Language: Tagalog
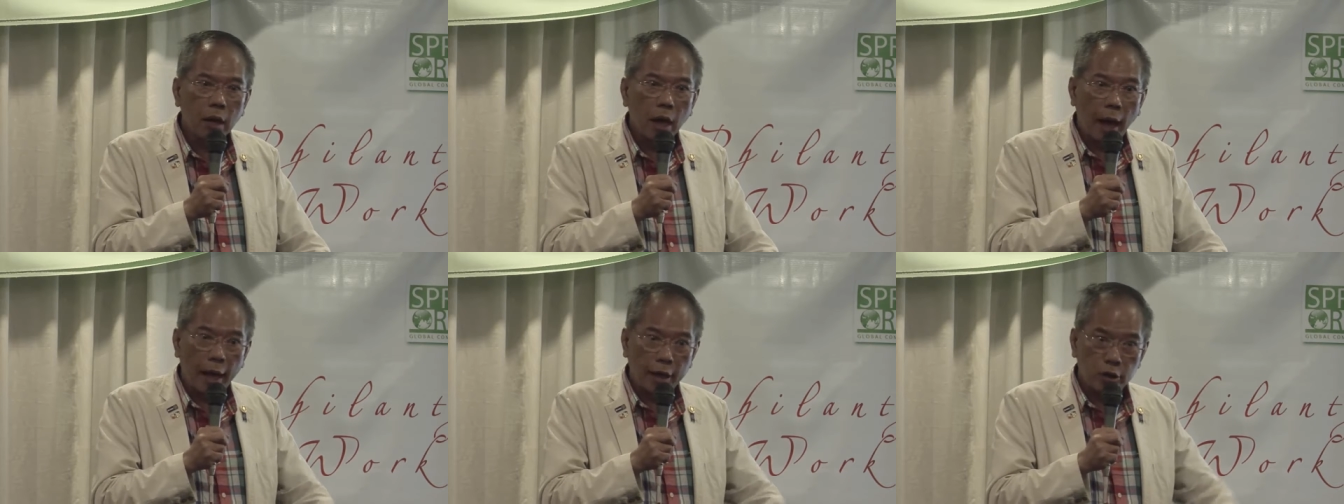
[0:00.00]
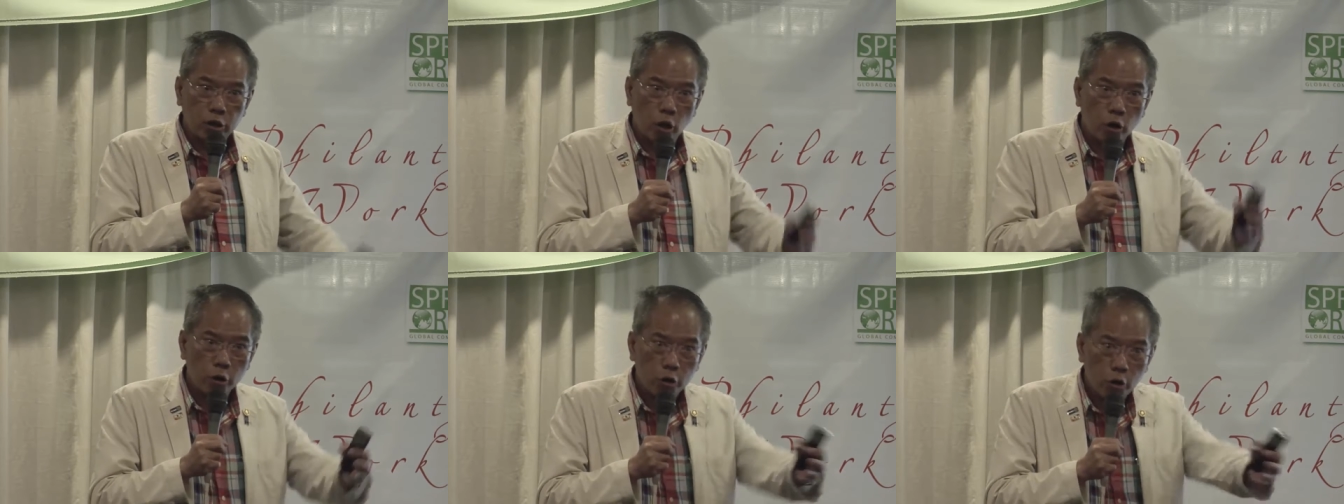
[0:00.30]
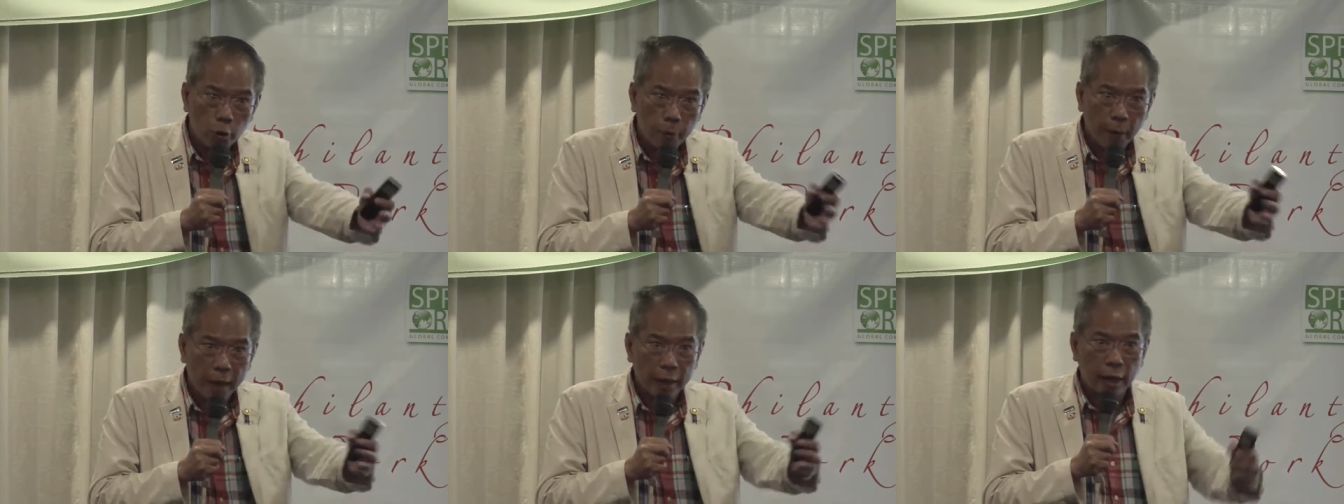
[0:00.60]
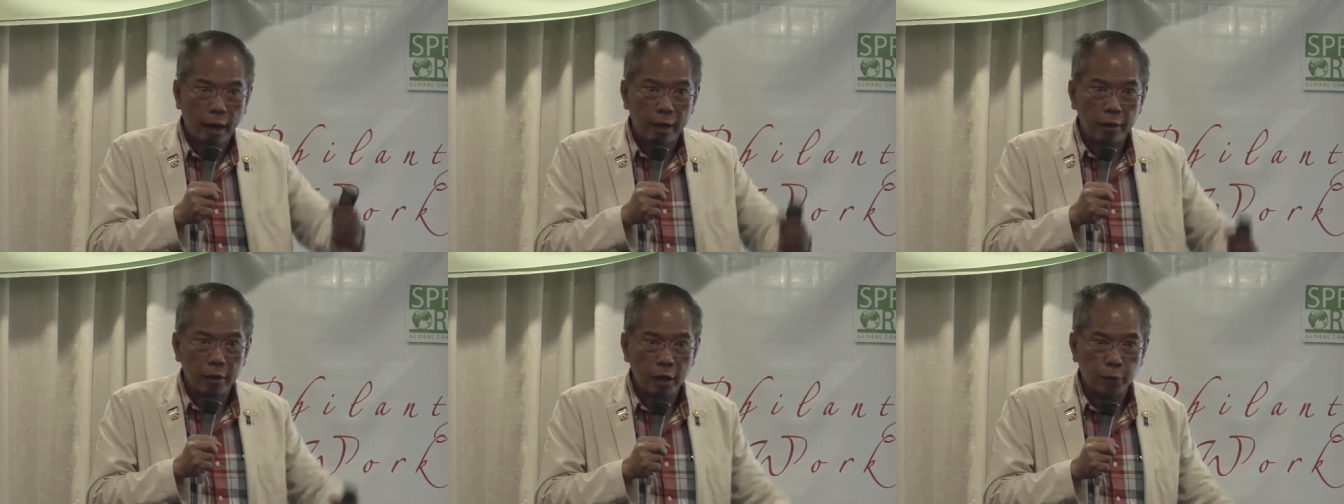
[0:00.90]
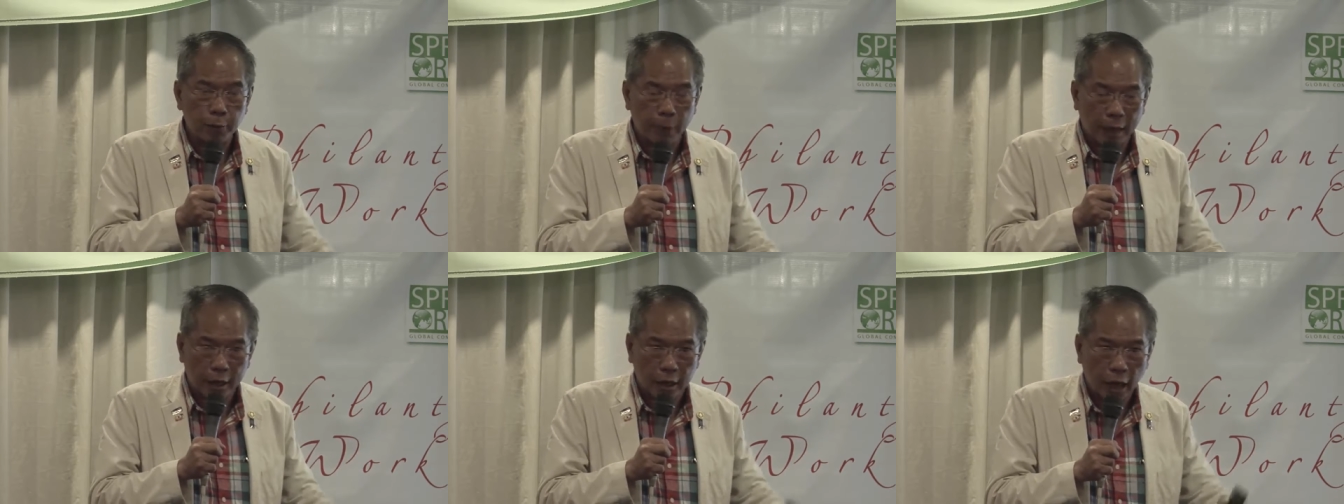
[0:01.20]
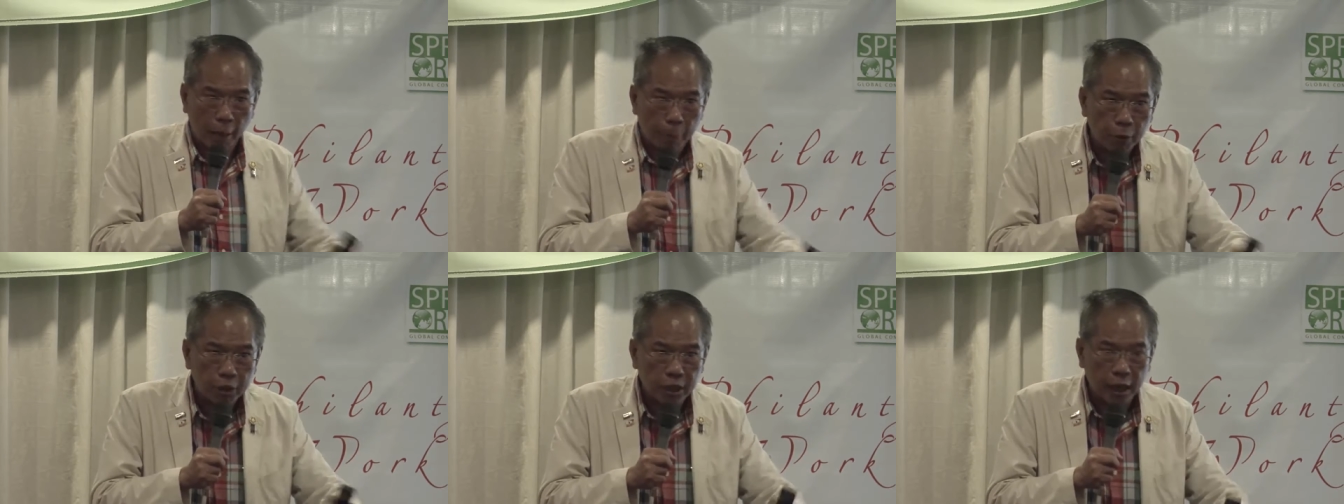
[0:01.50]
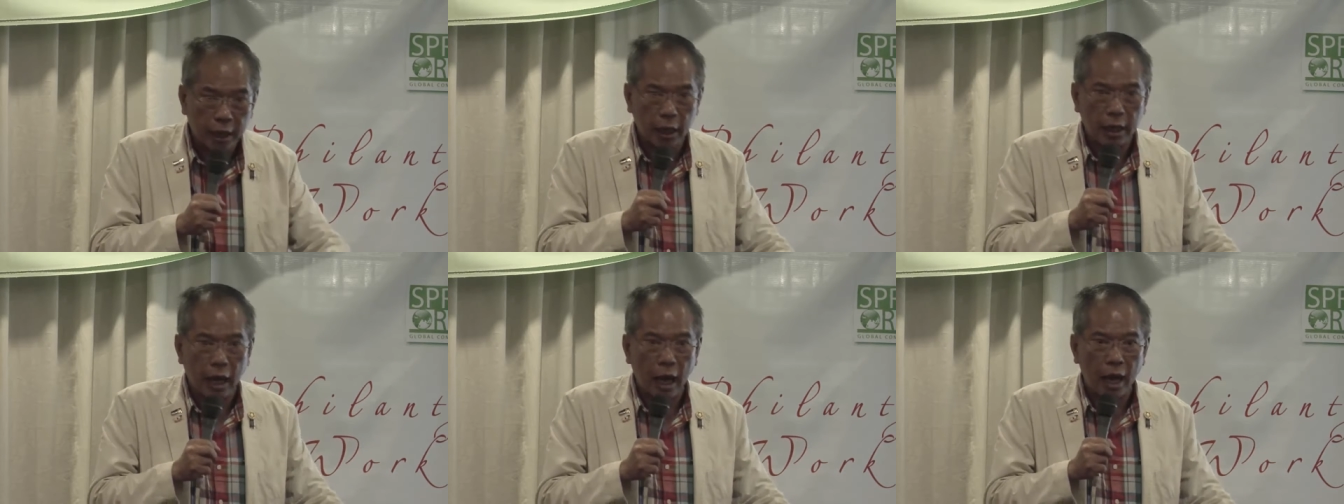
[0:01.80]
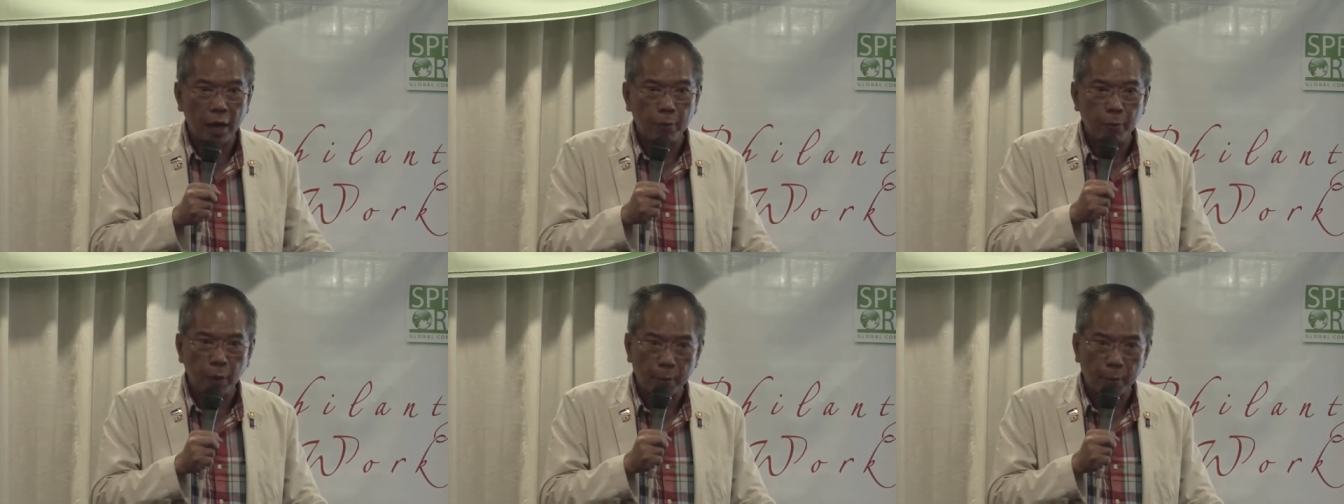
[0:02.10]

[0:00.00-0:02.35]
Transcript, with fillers: I showed you my kindness, pagkatapos kinakain